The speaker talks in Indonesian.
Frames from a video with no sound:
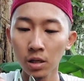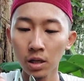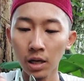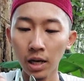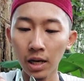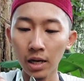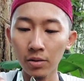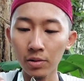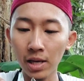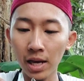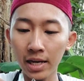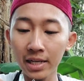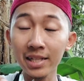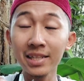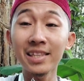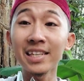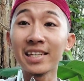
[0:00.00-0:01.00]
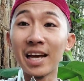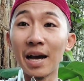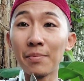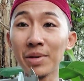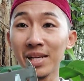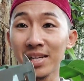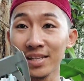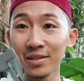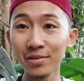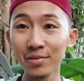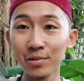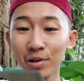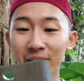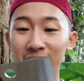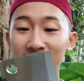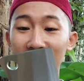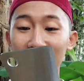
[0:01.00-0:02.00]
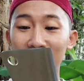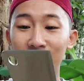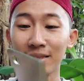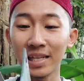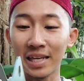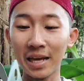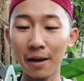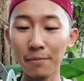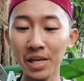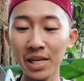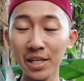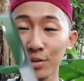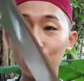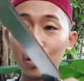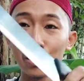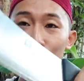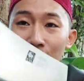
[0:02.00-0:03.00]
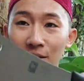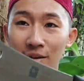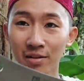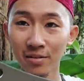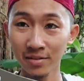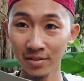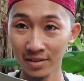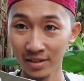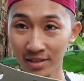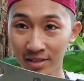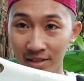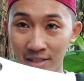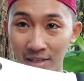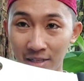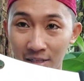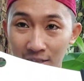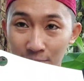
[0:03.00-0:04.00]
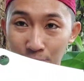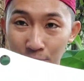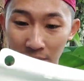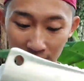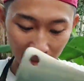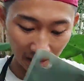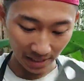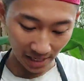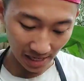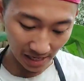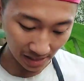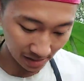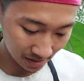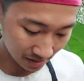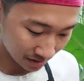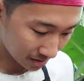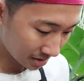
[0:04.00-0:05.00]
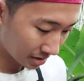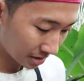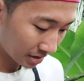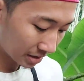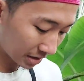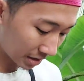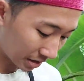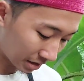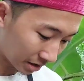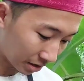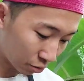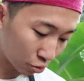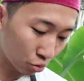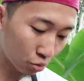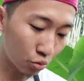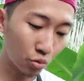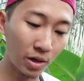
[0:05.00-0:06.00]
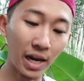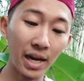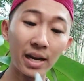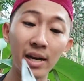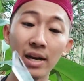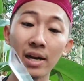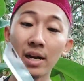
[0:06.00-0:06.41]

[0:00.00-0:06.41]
kalau yang ini 3 mili dulu eh 3, 3 mili dulu ya uh, biasanya seukuran